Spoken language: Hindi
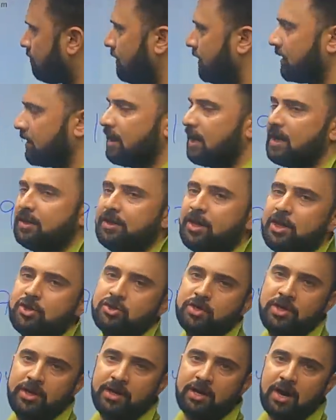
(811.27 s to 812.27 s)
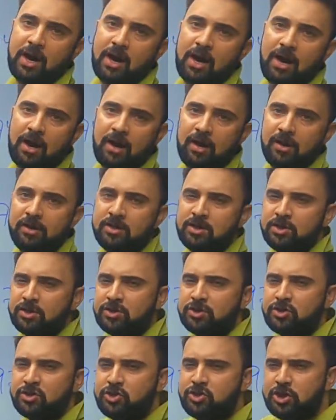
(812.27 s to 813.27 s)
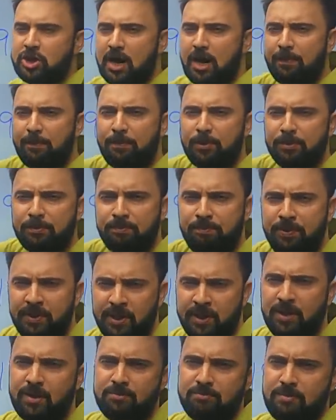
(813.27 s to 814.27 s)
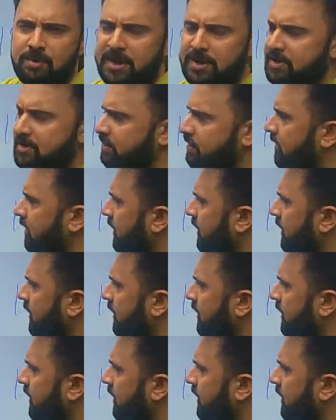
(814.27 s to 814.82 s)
और बांग्लादेश ने कहा जब भी मन